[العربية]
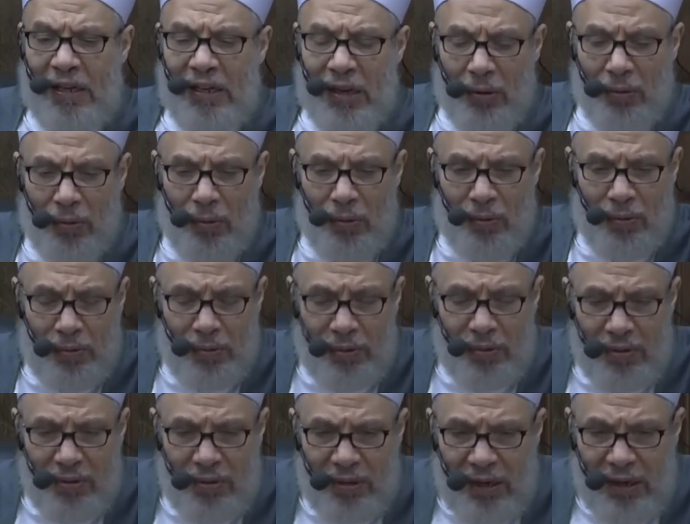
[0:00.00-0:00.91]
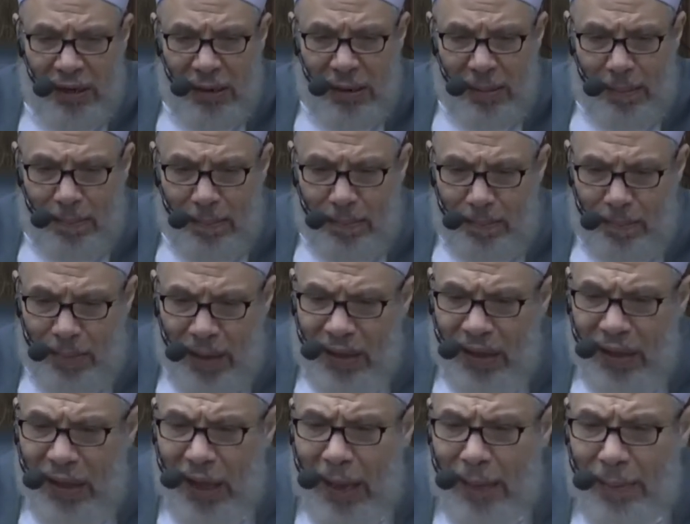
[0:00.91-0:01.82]
يقولون
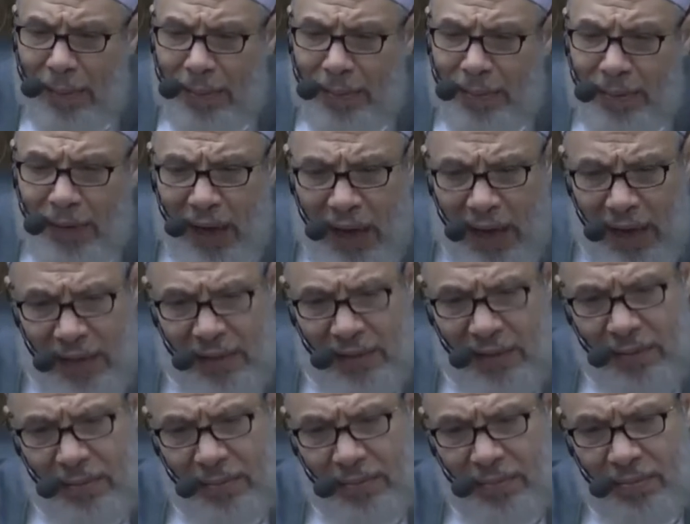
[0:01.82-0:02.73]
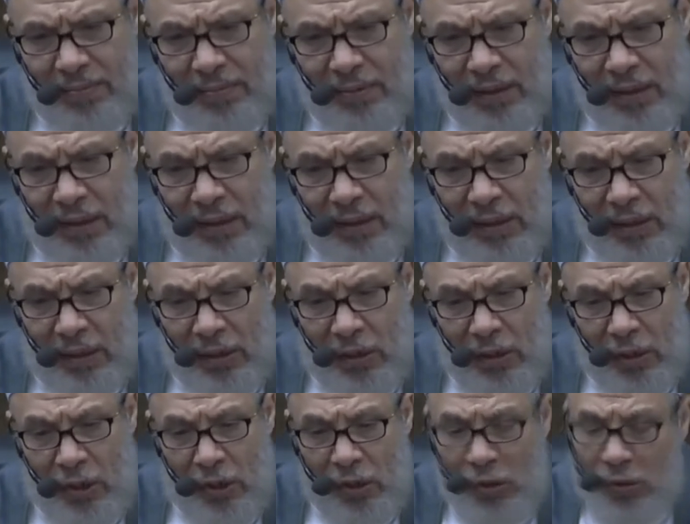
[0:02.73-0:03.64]
مذهب ابن حزم
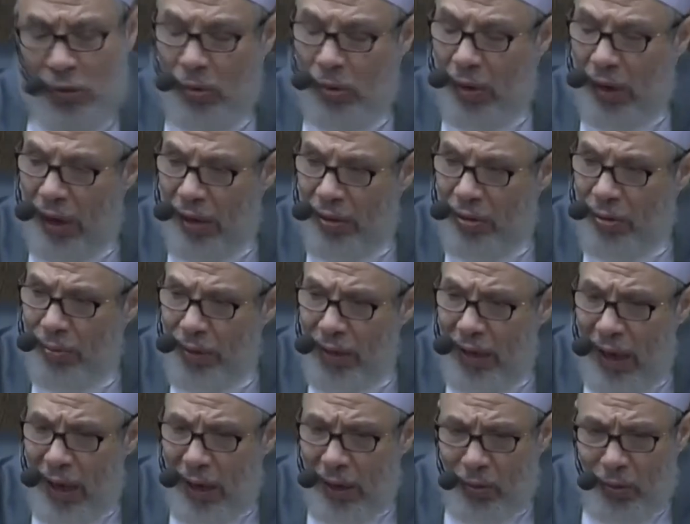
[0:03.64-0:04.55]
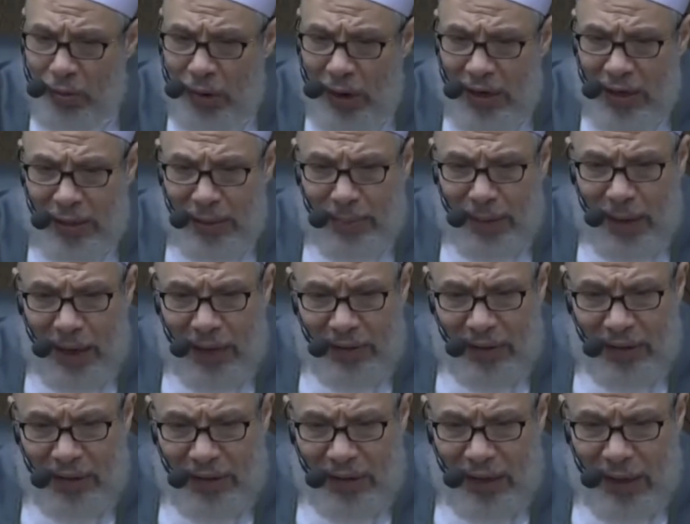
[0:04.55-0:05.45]
يؤخذ من اقوال
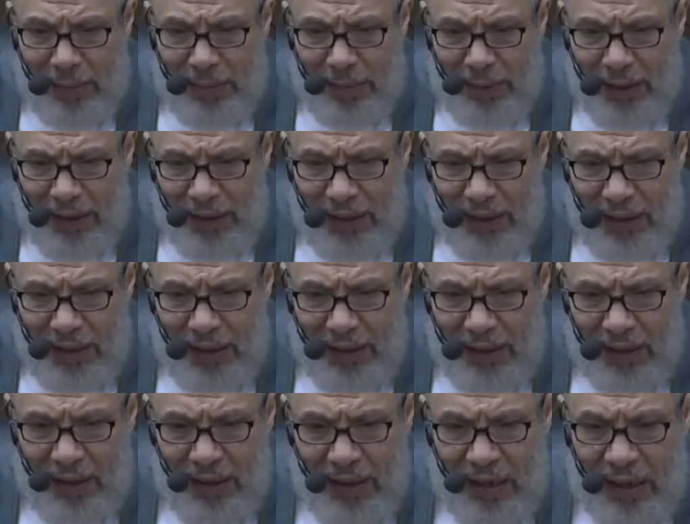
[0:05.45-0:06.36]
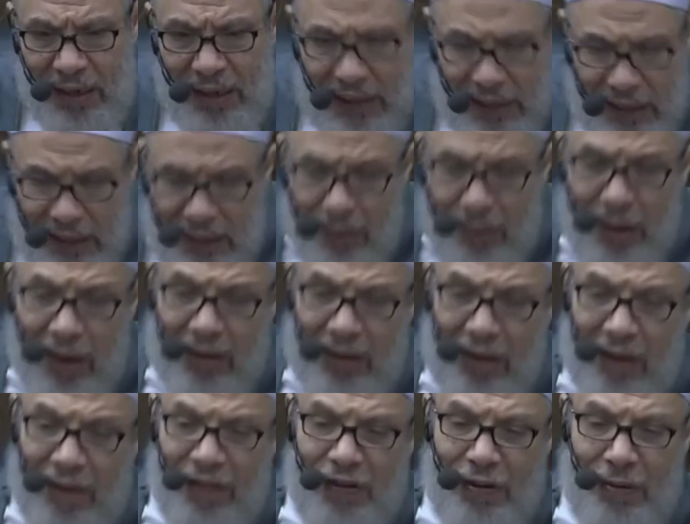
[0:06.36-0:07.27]
بعض التابعين
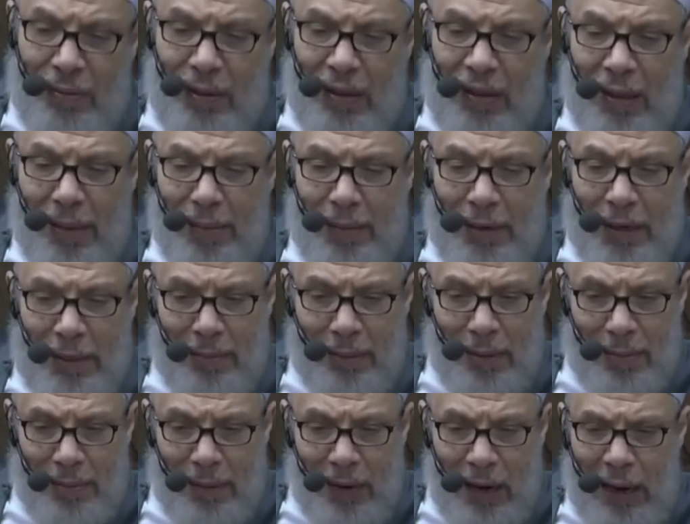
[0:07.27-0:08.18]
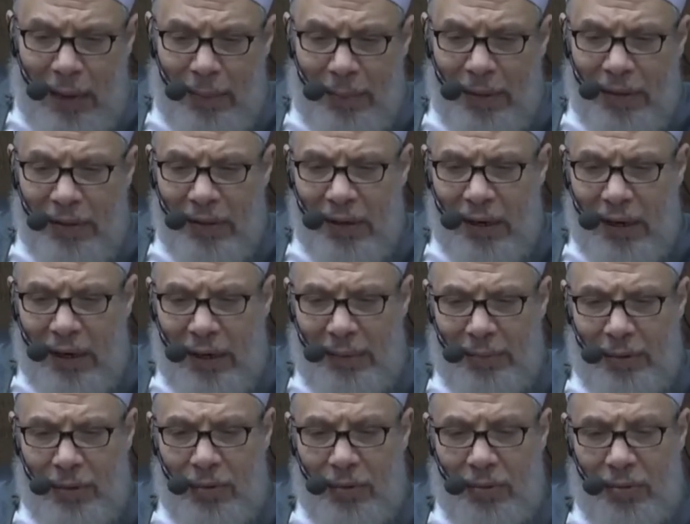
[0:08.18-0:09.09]
روايه في مذهب الامام احمد
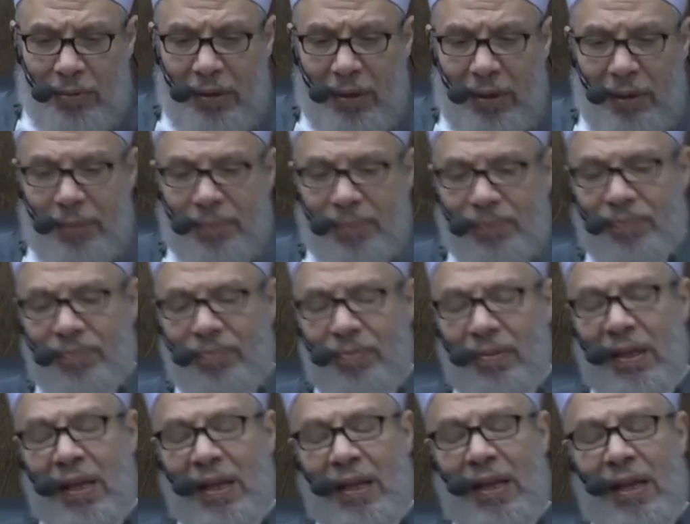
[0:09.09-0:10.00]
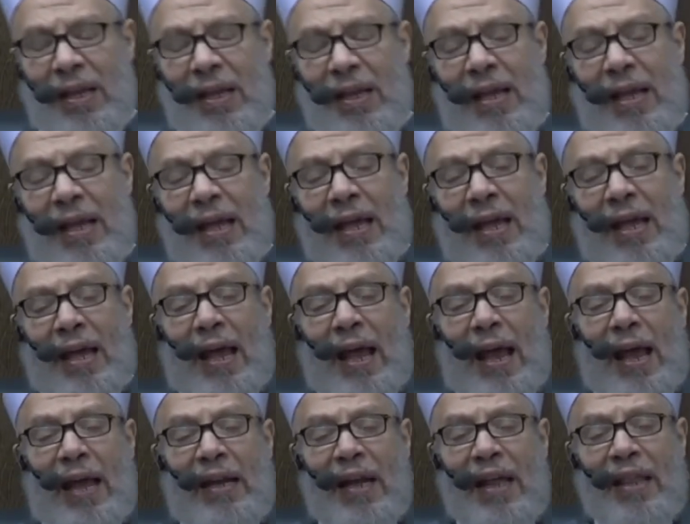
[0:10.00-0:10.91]
رحمه الله
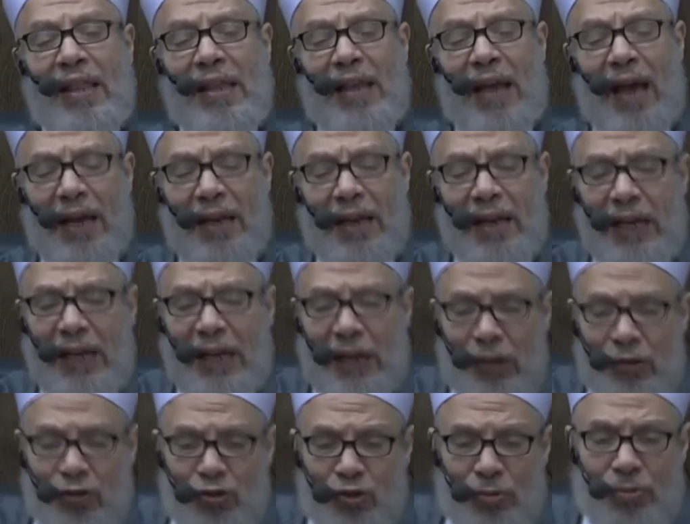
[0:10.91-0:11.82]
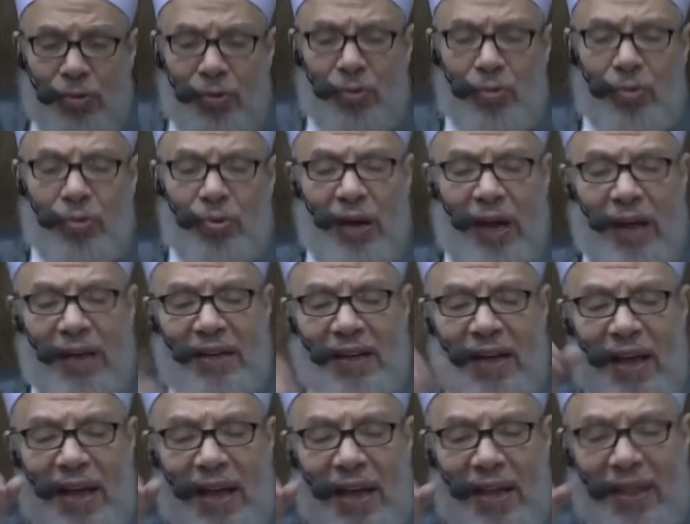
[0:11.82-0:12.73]
الذي عليه الجمهور
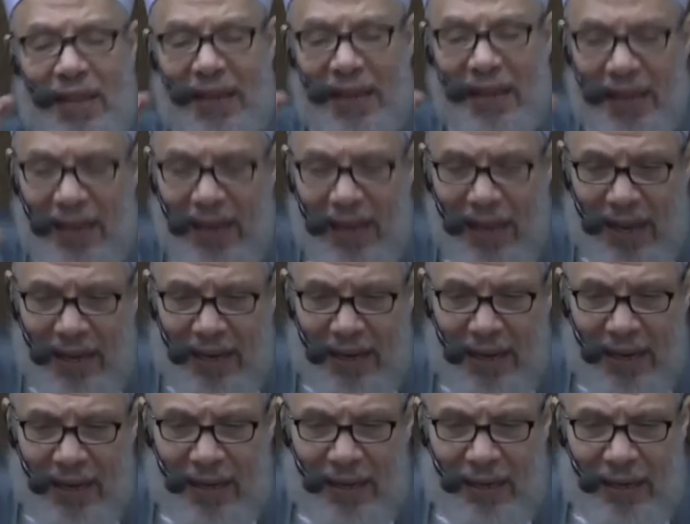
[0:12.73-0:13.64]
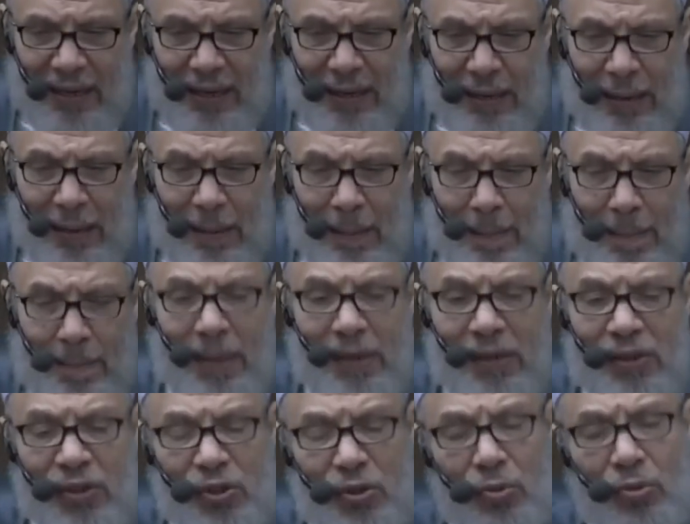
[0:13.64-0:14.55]
ان هذه الايه
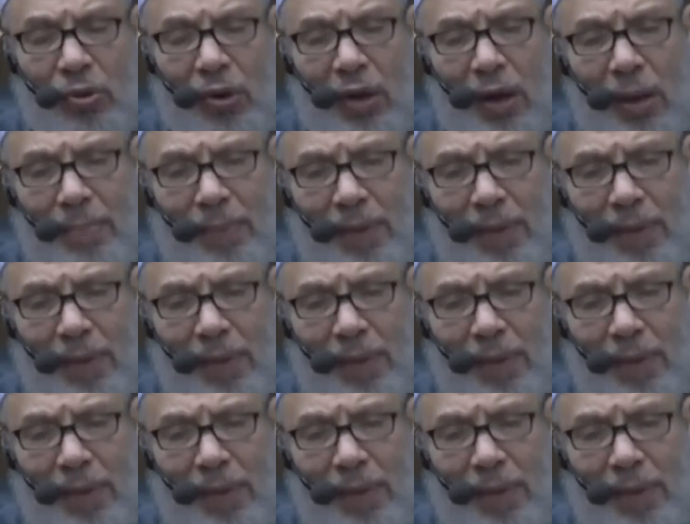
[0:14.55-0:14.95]
منسوخه